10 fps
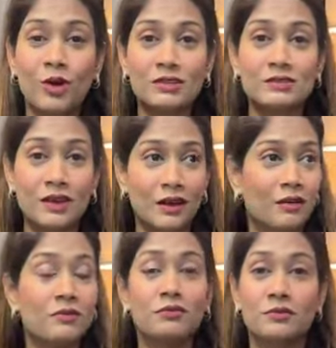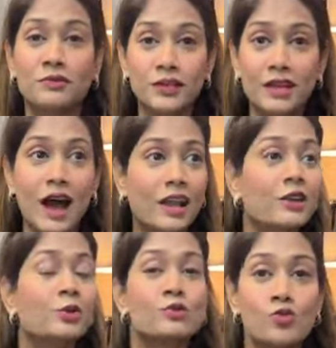बिकॉज वी
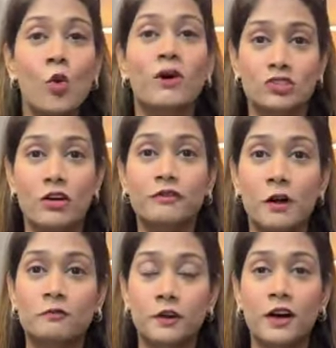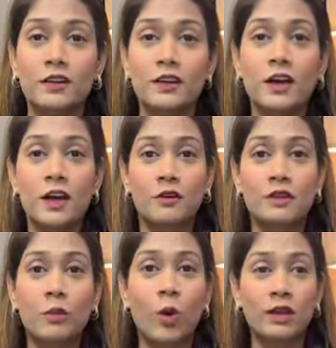आर इन टू सो मच ऑफ कम्फर्ट
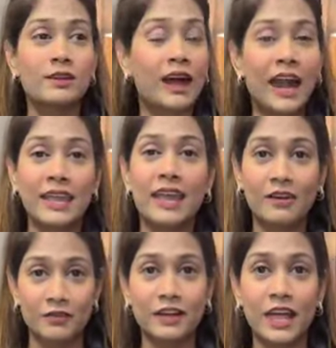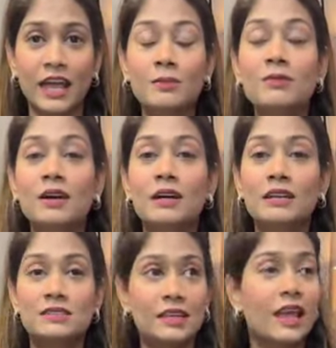वी वॉन्ट गाड़ी एवरी टाइम
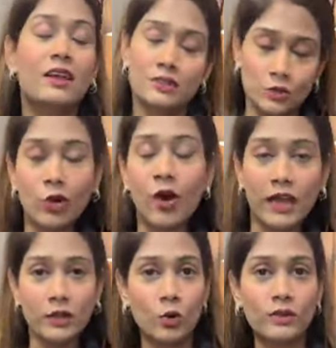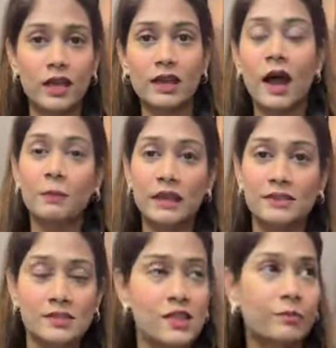ठीक है दो आई नो देर आर
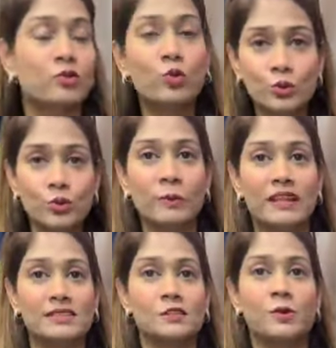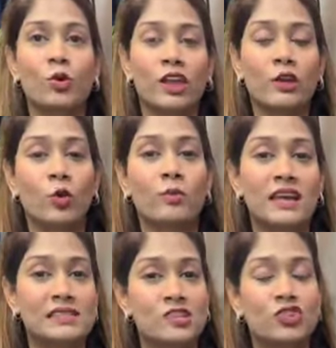प्लेसेज अब दूर दूर प्लेसेस भी हो गए
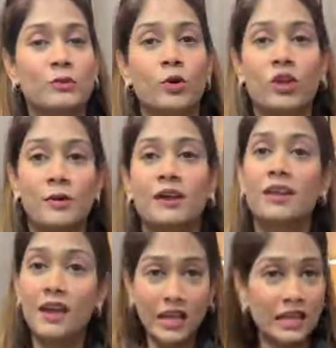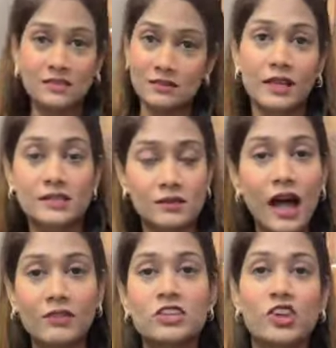ग्लोबलाइजेशन भी हो गया बट इट्स
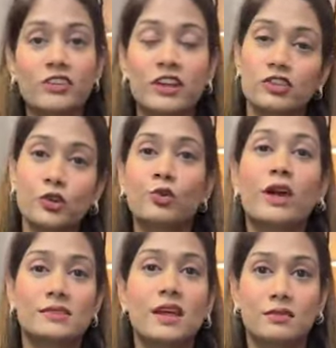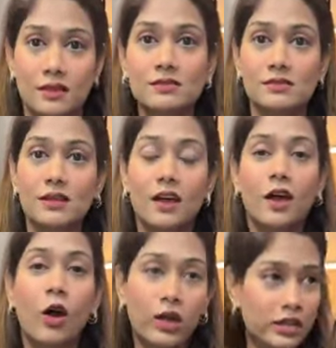इट्स आवर जनरेशन हुज हैज डन दस
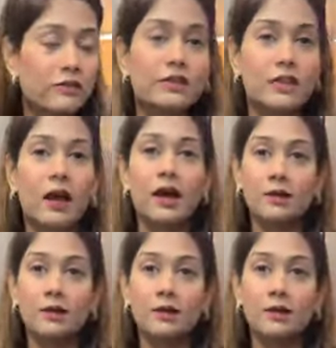और इवन